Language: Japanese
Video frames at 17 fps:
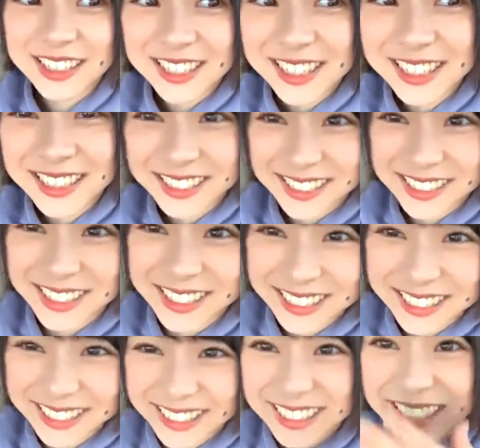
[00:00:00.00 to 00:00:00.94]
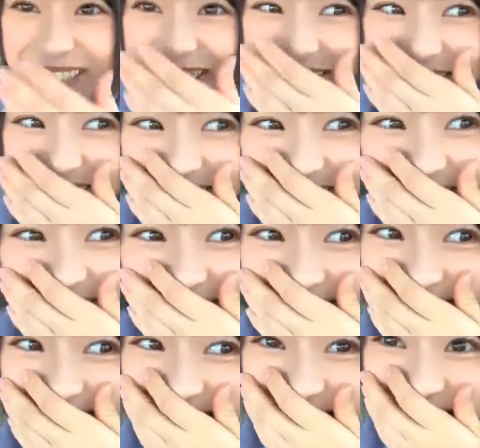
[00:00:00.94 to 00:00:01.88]
スルー、スルー
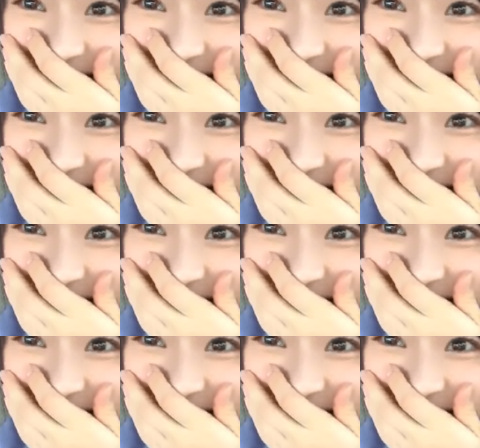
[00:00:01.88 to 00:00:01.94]
だった